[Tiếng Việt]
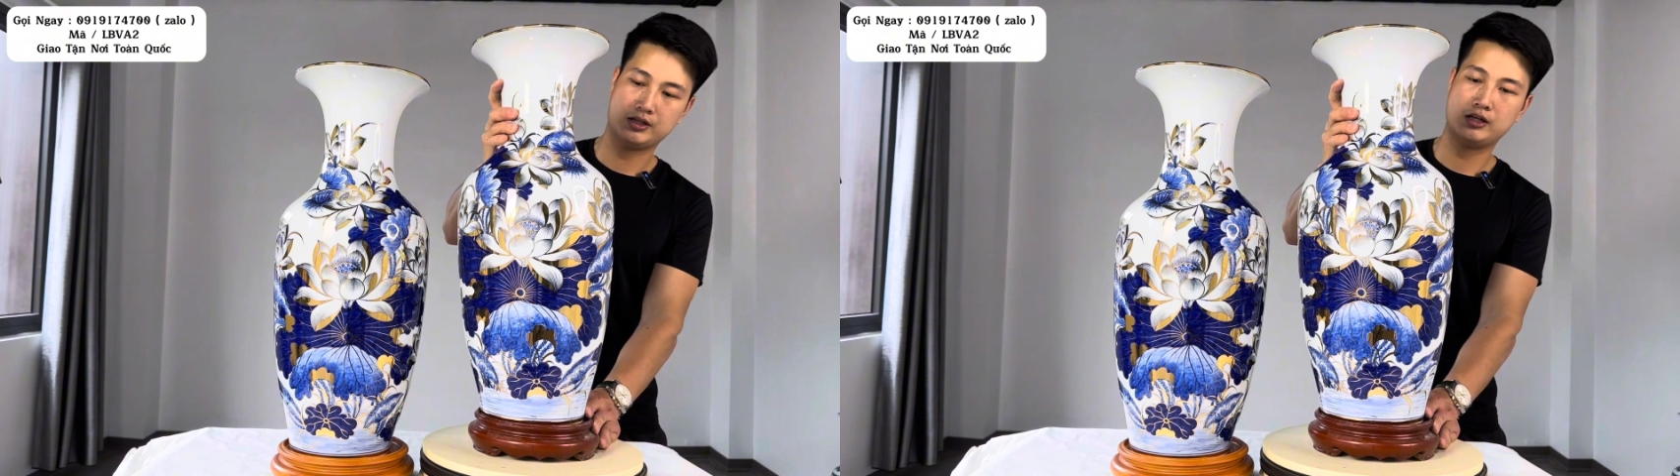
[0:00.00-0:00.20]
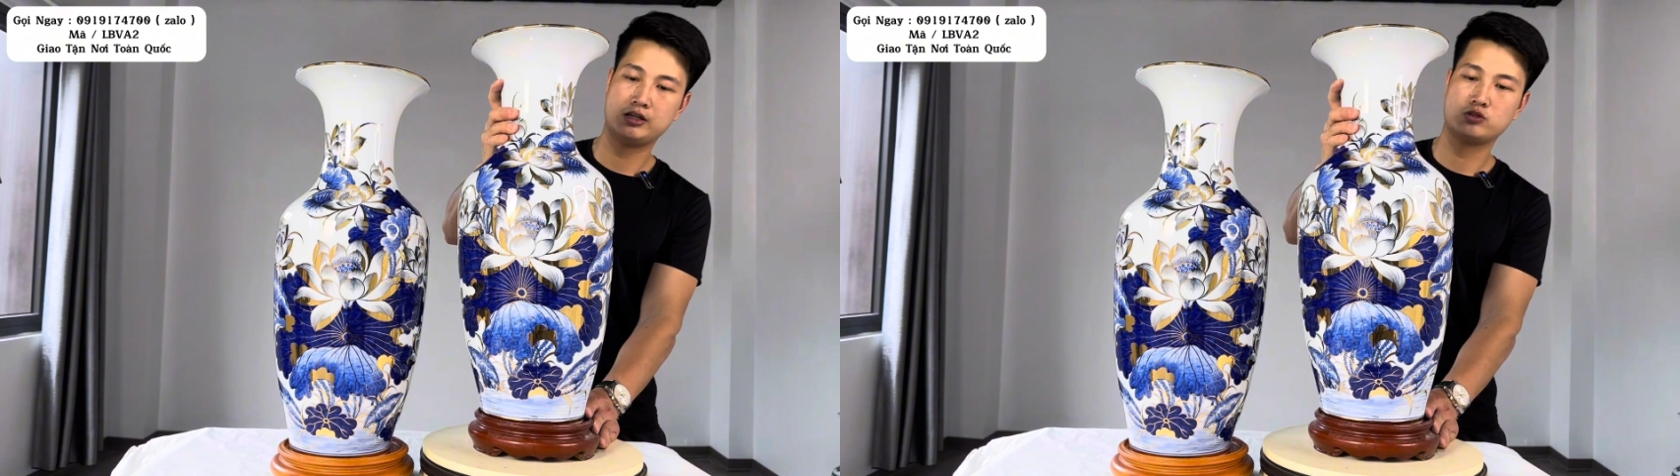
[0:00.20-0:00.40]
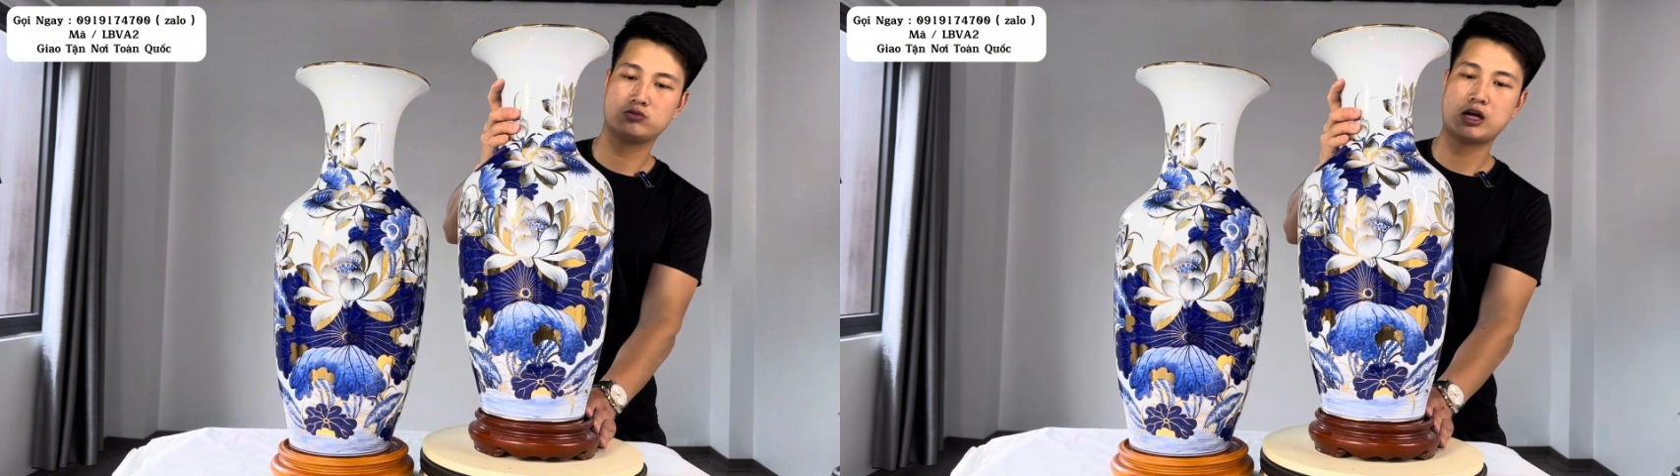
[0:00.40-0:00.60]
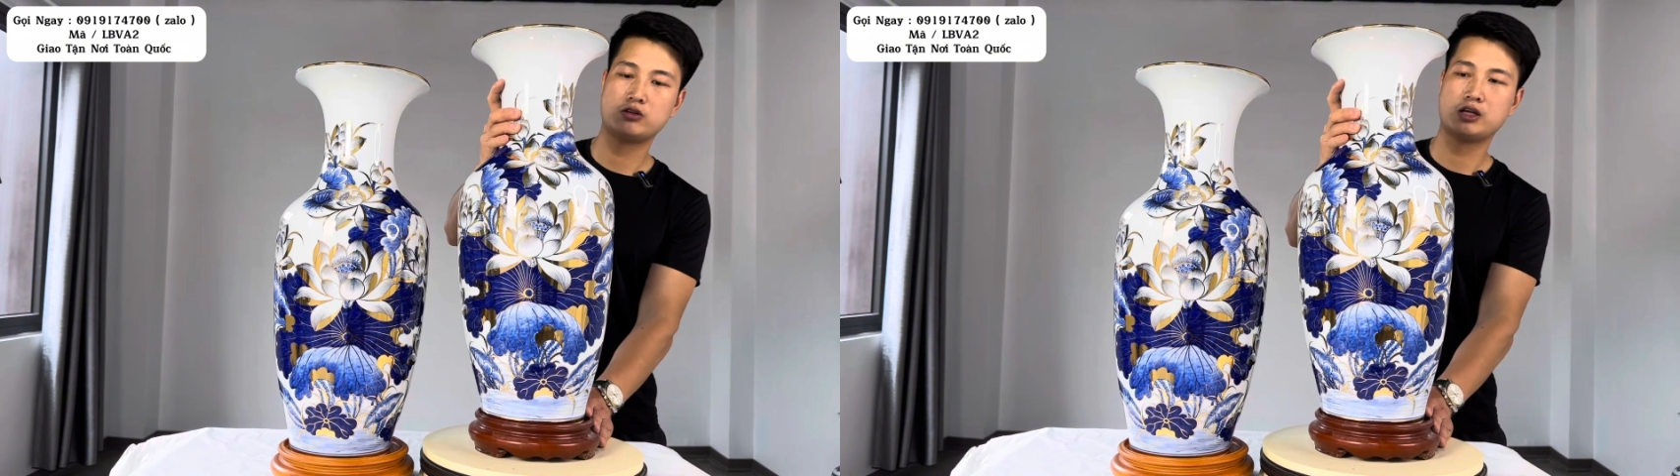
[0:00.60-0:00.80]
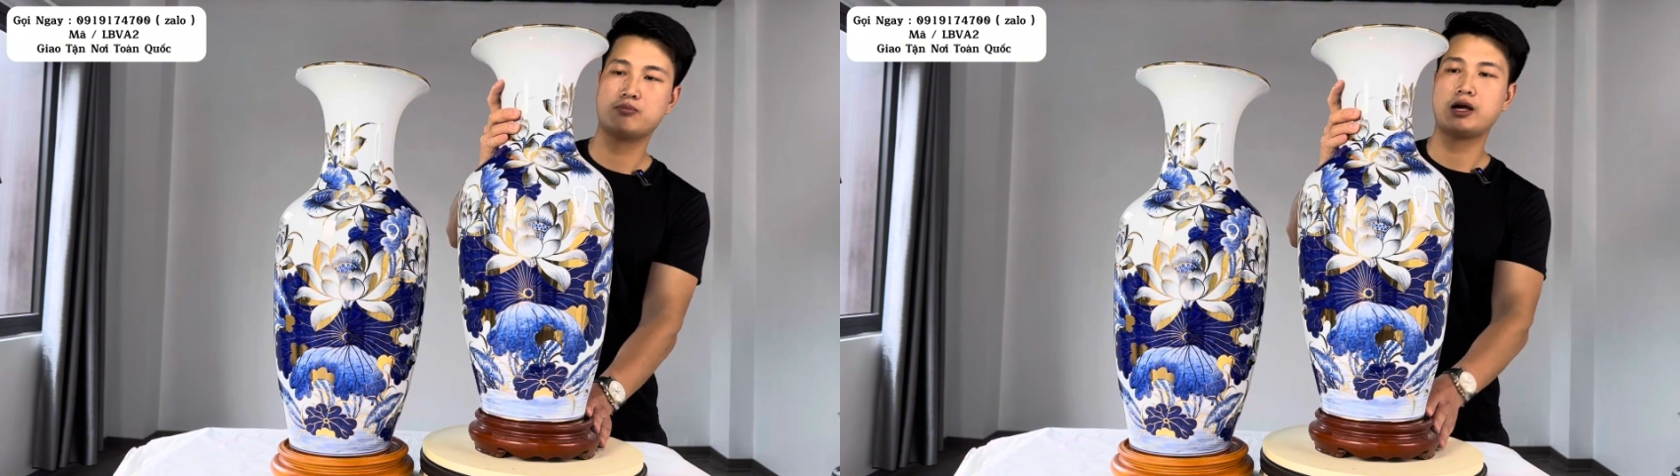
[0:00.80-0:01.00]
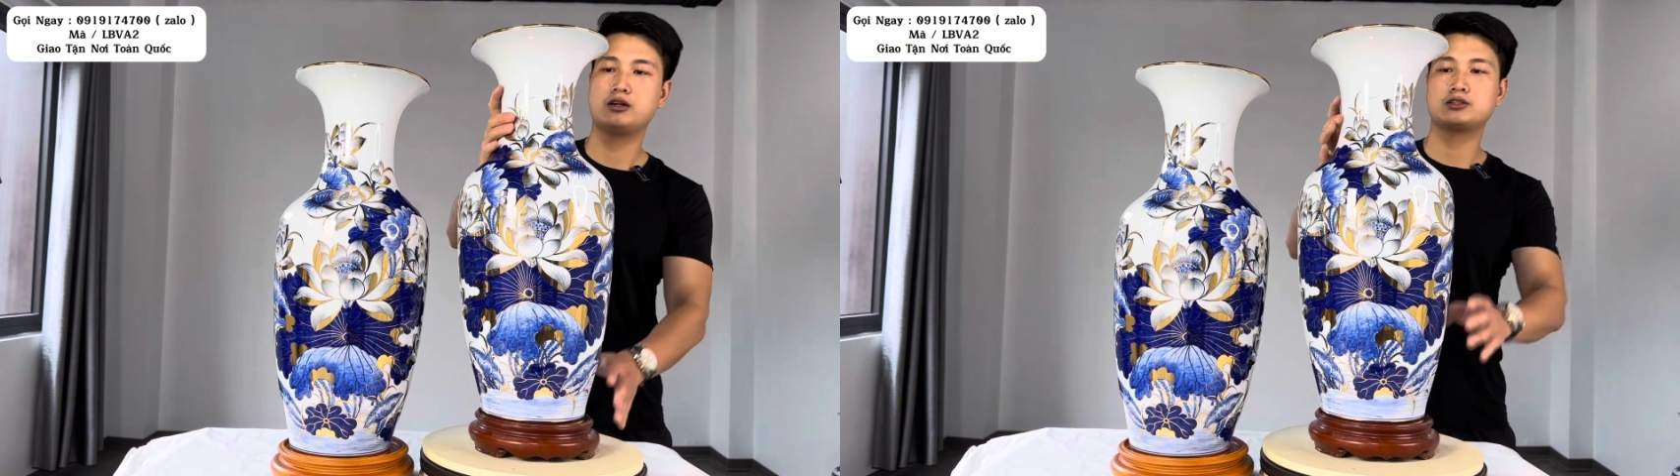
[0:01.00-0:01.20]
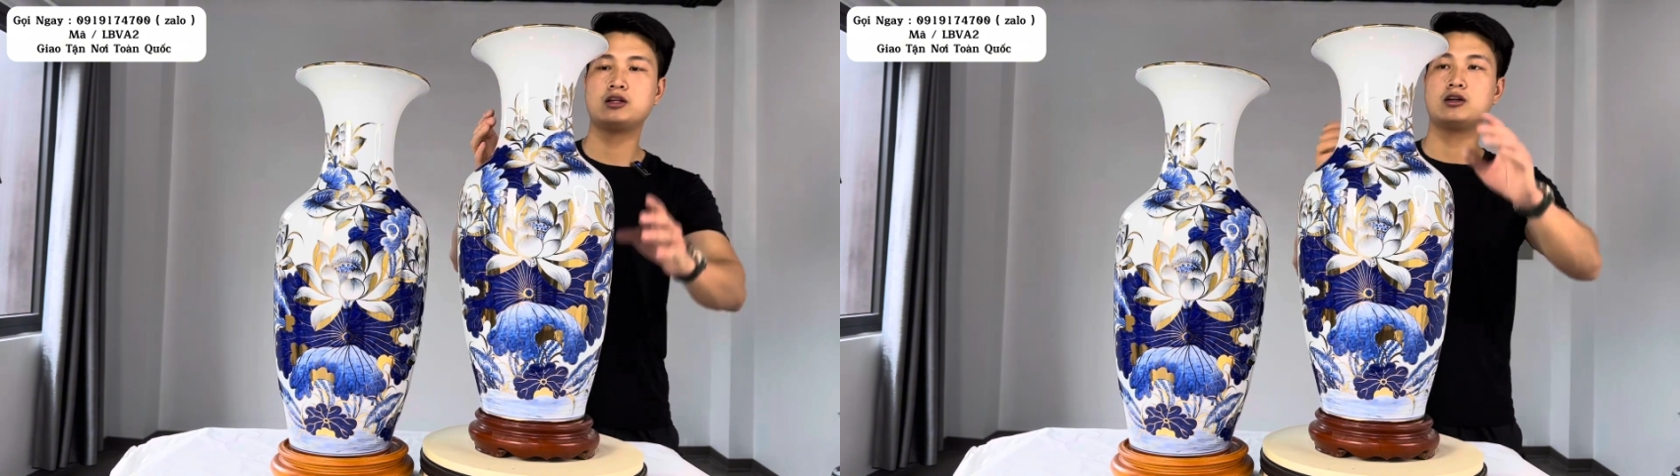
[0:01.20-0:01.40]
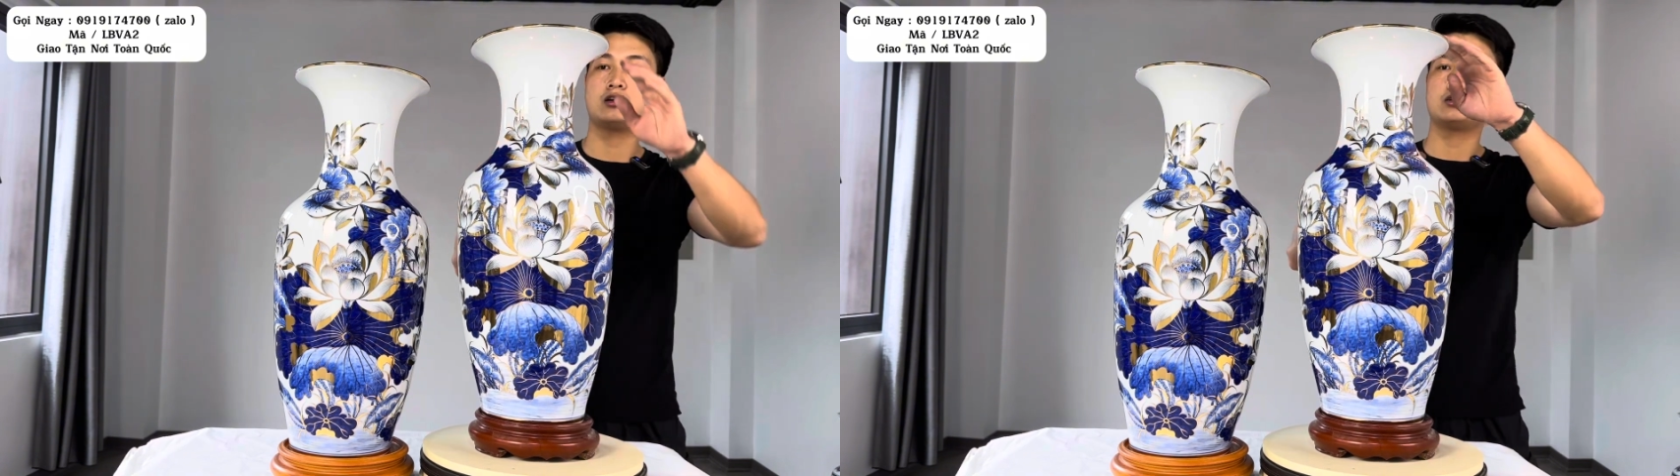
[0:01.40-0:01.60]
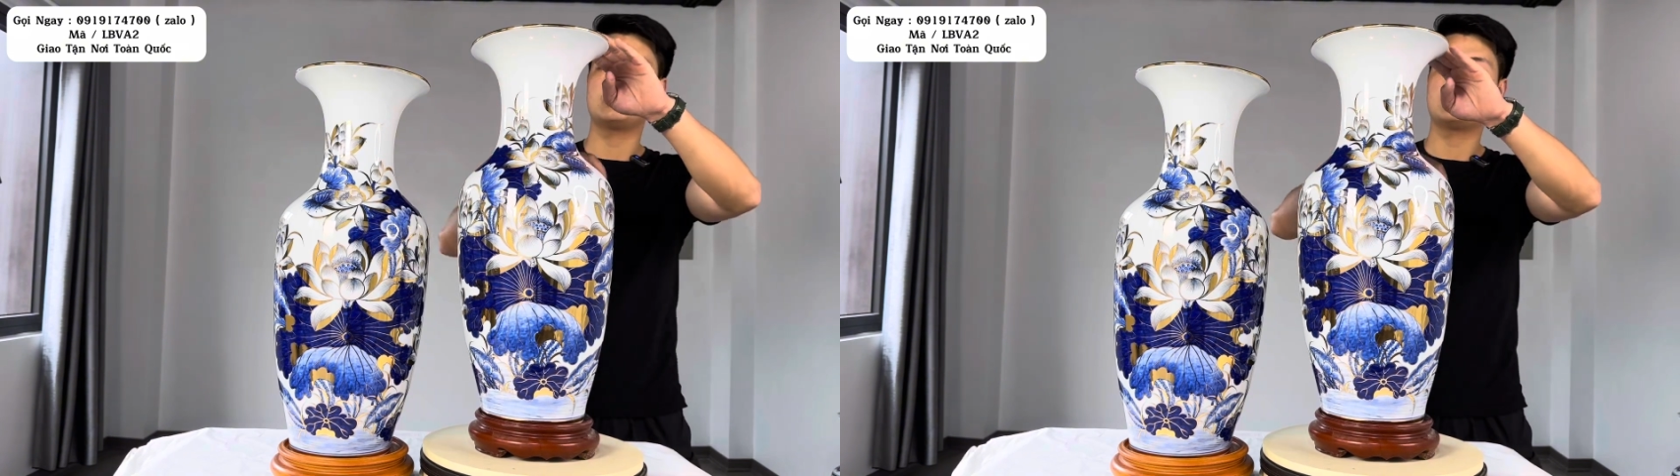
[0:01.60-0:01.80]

nên là chúng ta có thể bày được rất ở